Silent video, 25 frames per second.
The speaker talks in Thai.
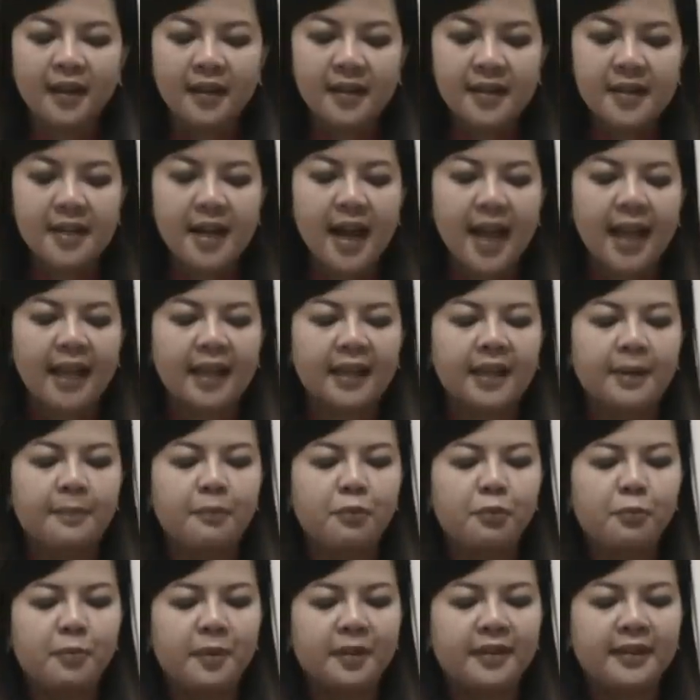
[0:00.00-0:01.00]
เหนื่อยกับ
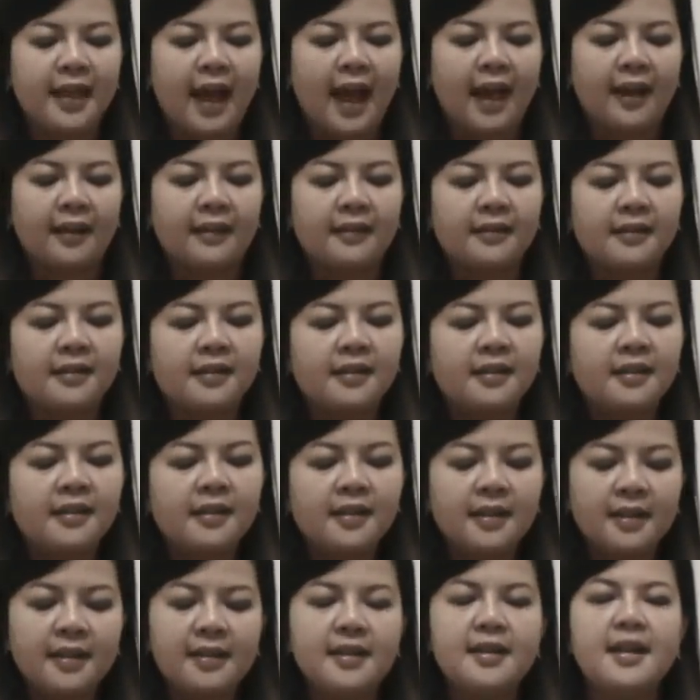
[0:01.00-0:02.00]
อุปสรรค
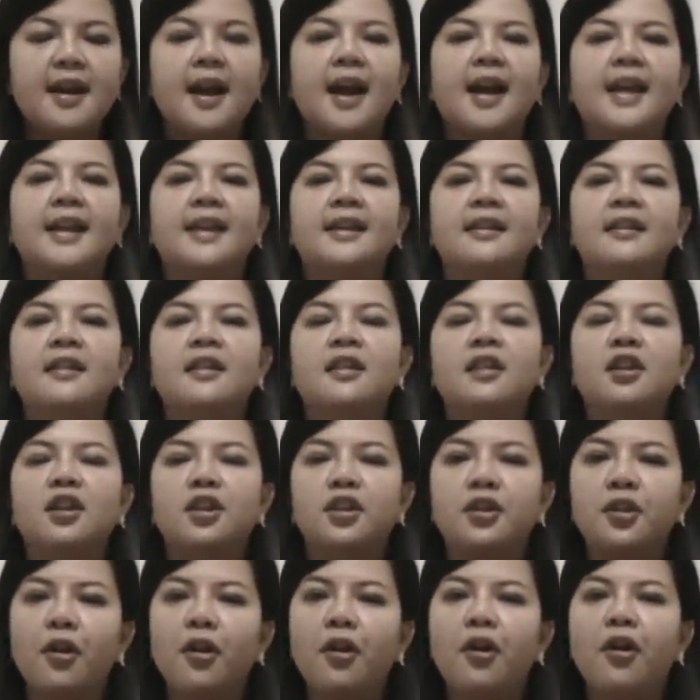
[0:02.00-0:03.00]
เหนื่อย
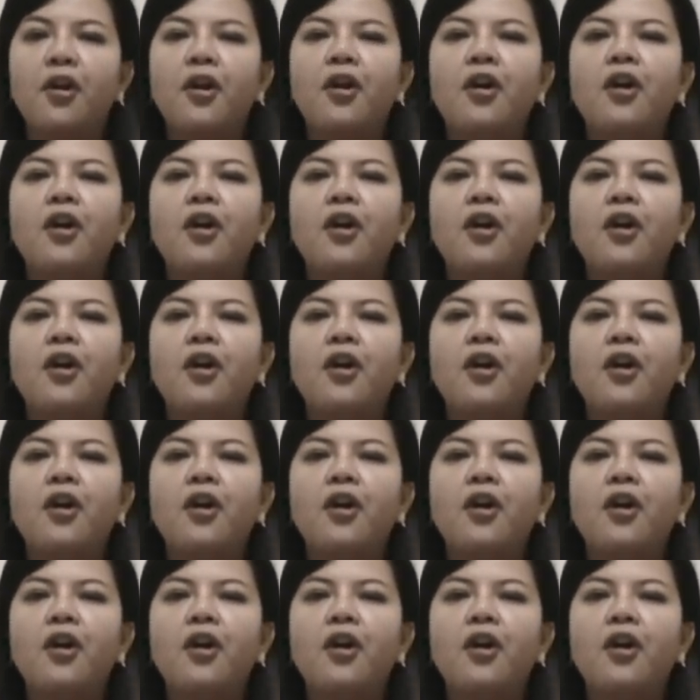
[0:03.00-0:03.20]
ท้อ